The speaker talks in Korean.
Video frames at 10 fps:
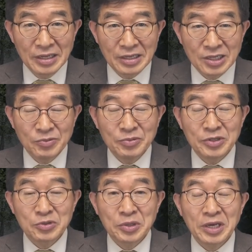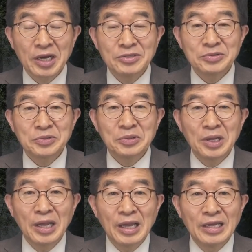그 부분을 통해 가지고
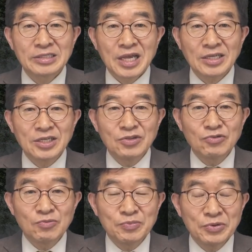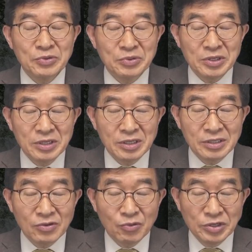사전 투표율을
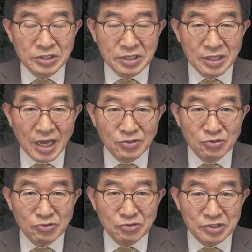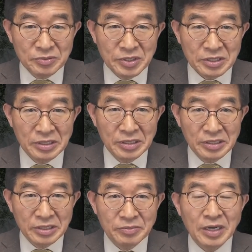훨씬 낮출 수 있으면
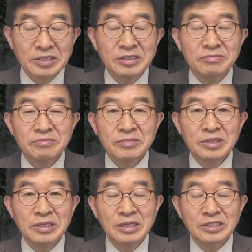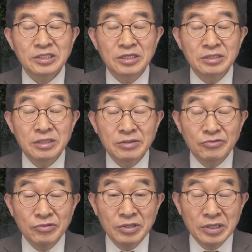그만큼
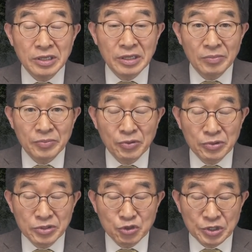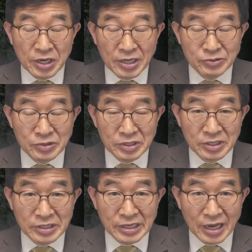선거꾼들이 표를 조작할 수 있는
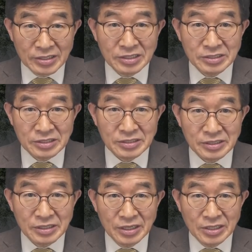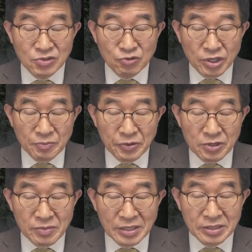그런 가능성,
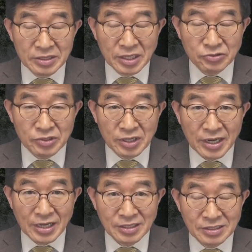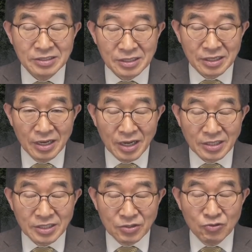유령표를 만들어낼 수 있는 가능성,
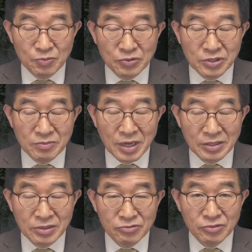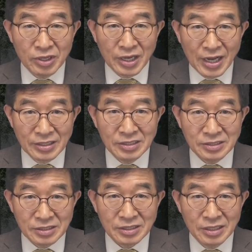가짜 투표지를 만들 수 있는
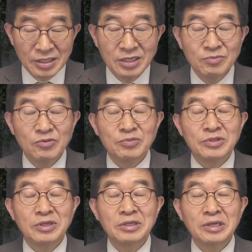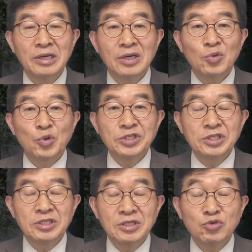가능성 이런 부분들을
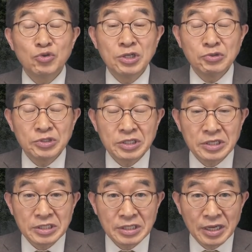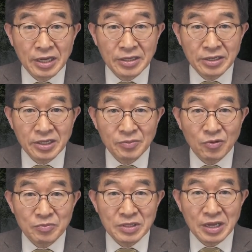훨씬 더 줄일 수 있을 것이다 이렇게
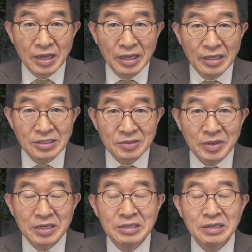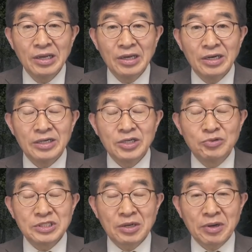봅니다. 정말 어려운
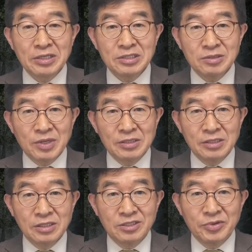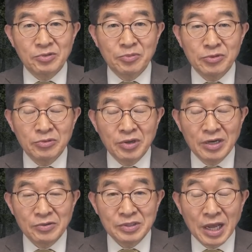상황이지만 그럼에도
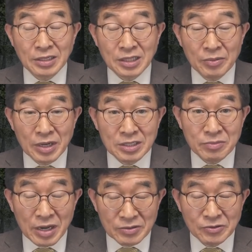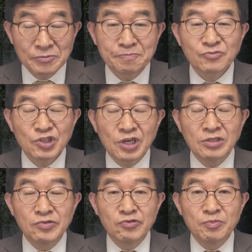불구하고 낙담하지 말고
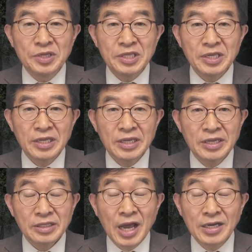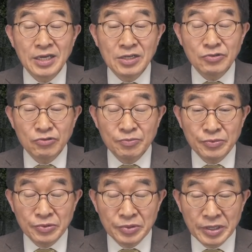전 국민이 당일
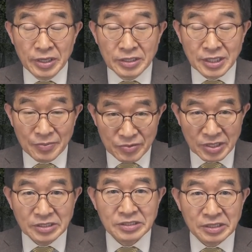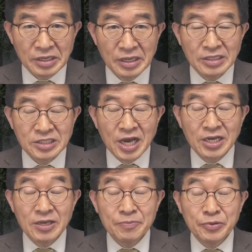투표에 참여해서
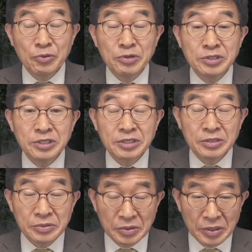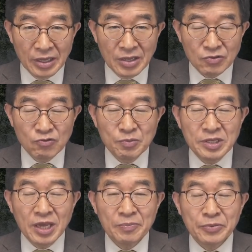자기 표를 지키고
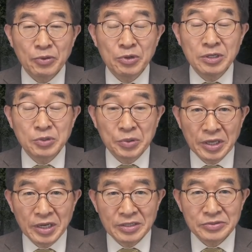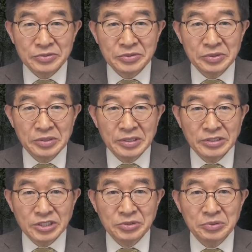국민의 표를 통해 가지고
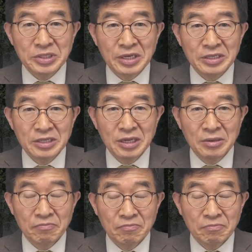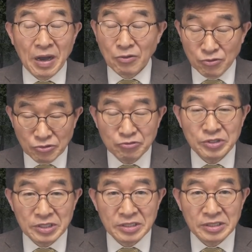지도자를 바꿀 수
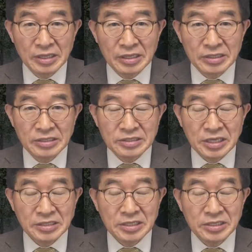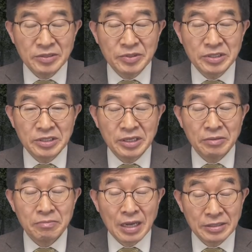있는 그런 체제를 이번 기회에
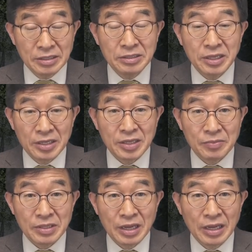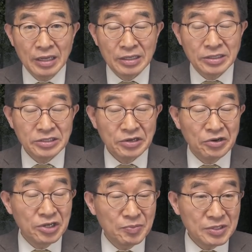만들어내야 됩니다. 그것이
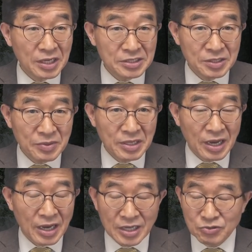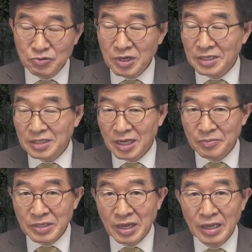어렵지 않습니다. 아주
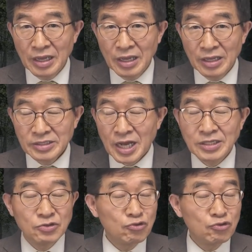간단합니다. 사전